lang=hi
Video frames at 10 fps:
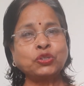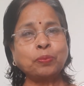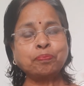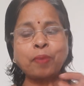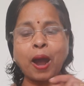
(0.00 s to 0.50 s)
जो
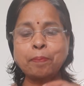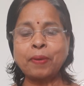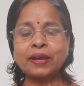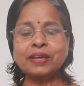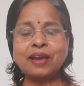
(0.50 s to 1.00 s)

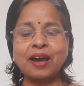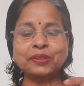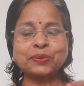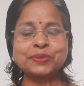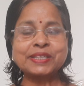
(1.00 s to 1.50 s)
पापा के
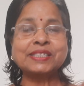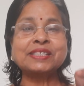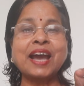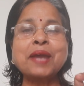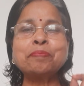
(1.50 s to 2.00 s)
हाथों से
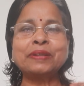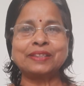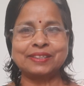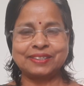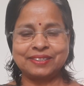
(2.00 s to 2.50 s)
चाय
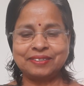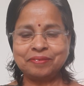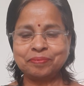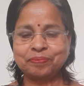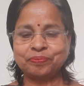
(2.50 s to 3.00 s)
पीती थी
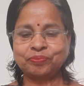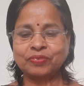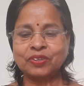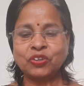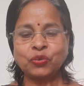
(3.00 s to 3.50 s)

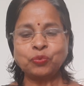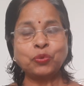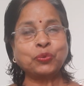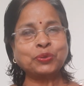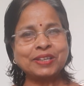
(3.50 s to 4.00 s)

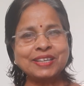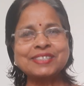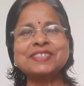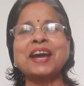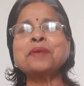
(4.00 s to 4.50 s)
वो खुद ही
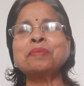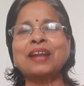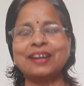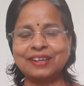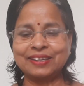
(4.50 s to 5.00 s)
चाय
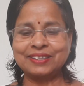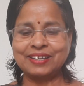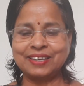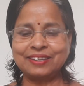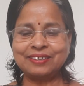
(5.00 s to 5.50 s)
बनाने लगी
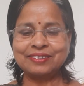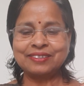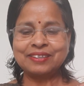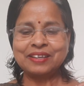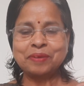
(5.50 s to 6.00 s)
हैं
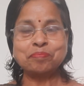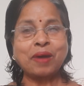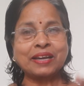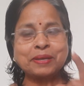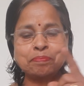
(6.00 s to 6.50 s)

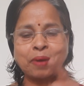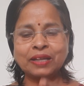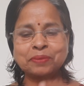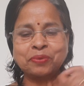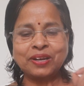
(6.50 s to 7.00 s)
माँ की
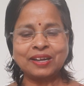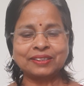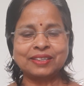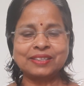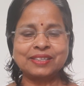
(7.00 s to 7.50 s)
बात बुरी
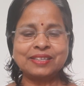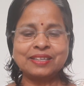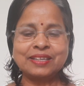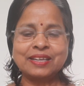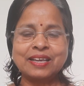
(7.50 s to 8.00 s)
लगती थी
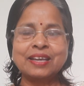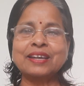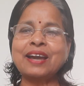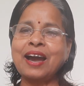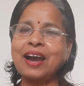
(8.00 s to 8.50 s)

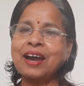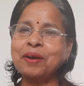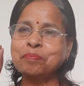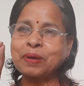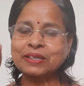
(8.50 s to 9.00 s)
कहा
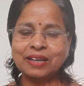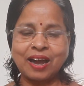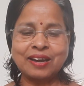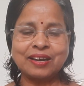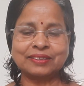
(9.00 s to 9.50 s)

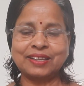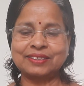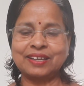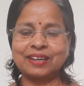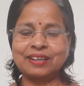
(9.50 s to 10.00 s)
फटकार लगता
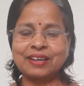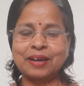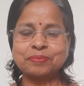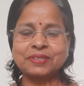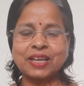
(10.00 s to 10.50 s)
था
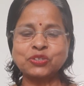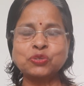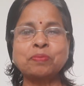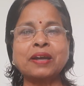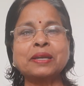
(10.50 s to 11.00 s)
अब
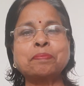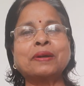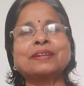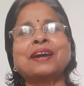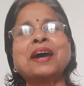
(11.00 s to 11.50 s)
सासू माँ की
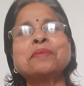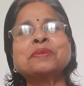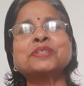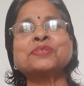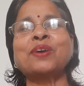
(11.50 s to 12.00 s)
फटकार
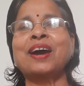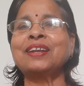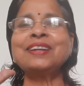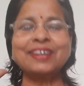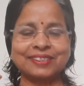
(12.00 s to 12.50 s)
भी
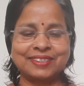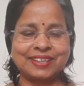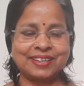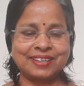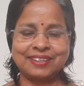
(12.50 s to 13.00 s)
सुहानी लगती
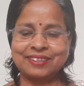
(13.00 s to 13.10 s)
है